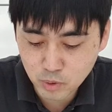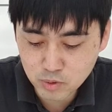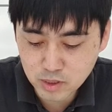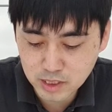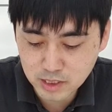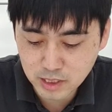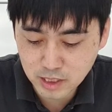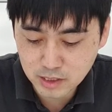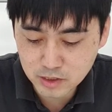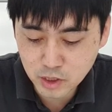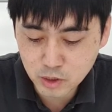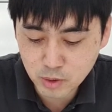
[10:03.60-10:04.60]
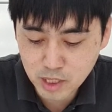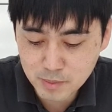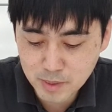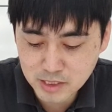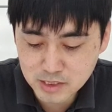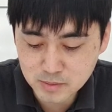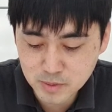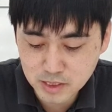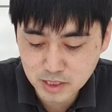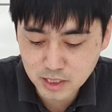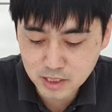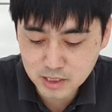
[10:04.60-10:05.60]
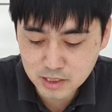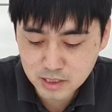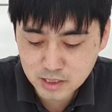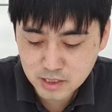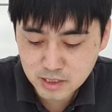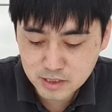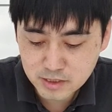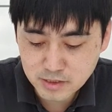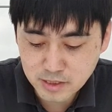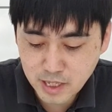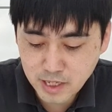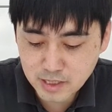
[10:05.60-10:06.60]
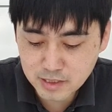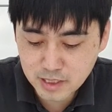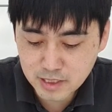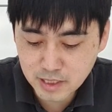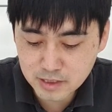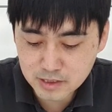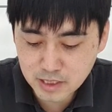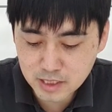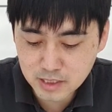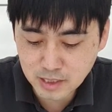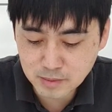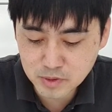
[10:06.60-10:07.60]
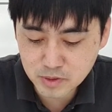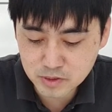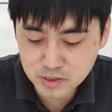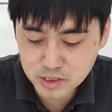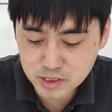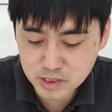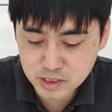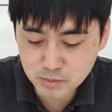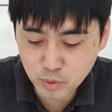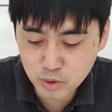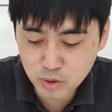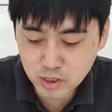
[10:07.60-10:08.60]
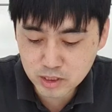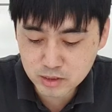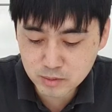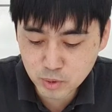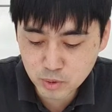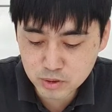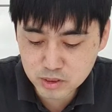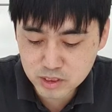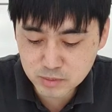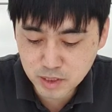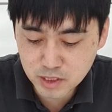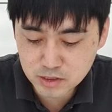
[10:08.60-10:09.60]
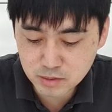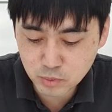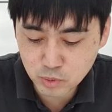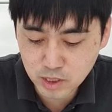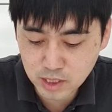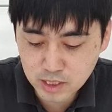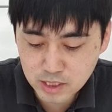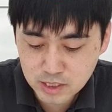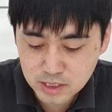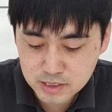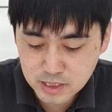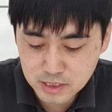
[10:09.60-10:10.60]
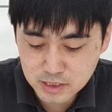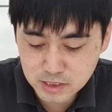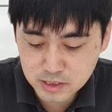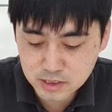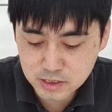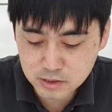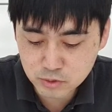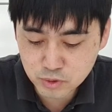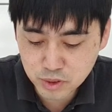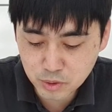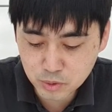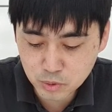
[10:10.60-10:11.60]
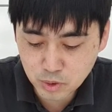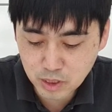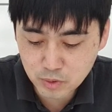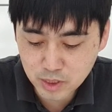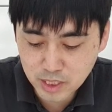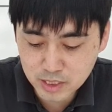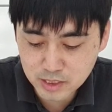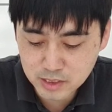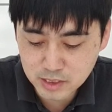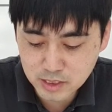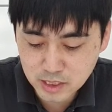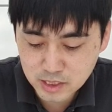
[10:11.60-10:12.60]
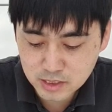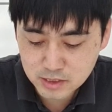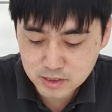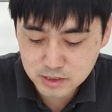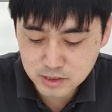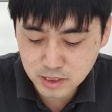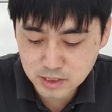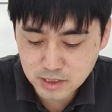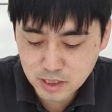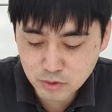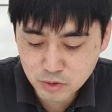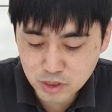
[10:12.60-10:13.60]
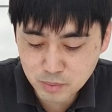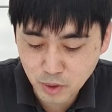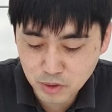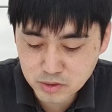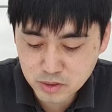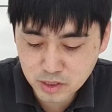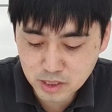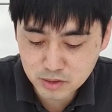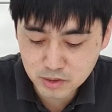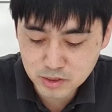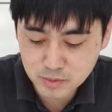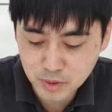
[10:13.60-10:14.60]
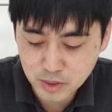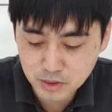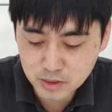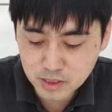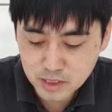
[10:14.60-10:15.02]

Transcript: 보응하리라 여호와의 말씀이니라 내가 내 양떼에 남은 것을 그 몰려갔던 모든 지방에서 모아 다시 그 우리로 돌아오게 하리니 그들의 생육이 번성할 것이며